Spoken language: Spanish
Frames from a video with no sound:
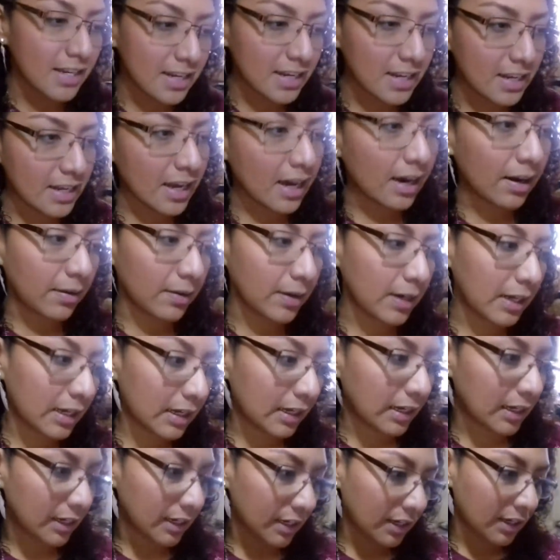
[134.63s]
Y
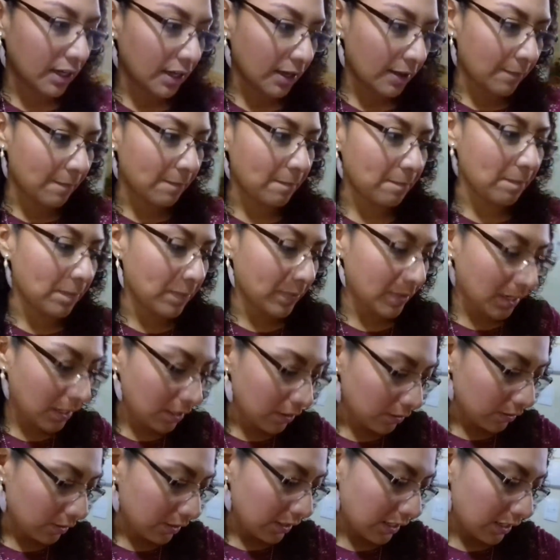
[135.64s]
ahora em,
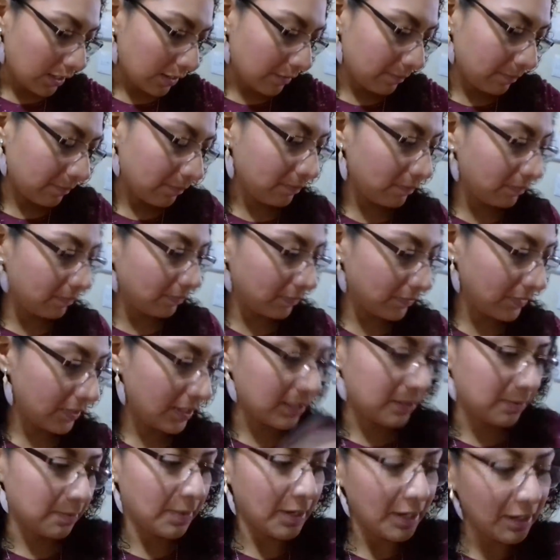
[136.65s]
en lo que
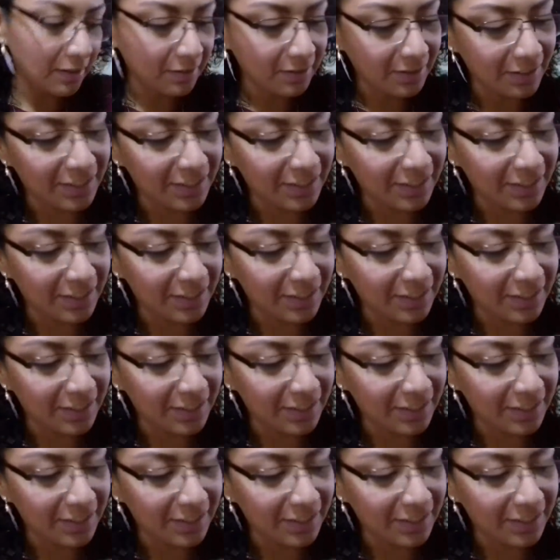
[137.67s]
espero,